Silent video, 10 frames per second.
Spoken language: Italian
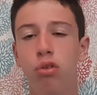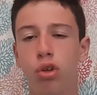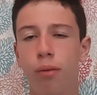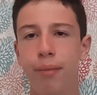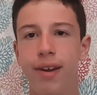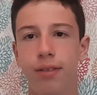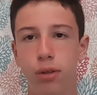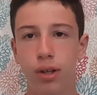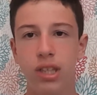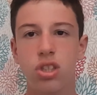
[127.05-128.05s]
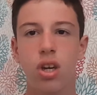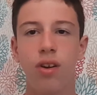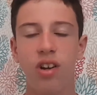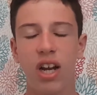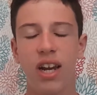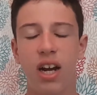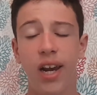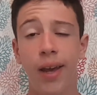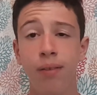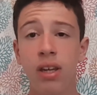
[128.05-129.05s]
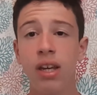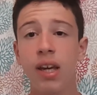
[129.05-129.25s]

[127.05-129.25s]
un commento e di iscrivervi al canale.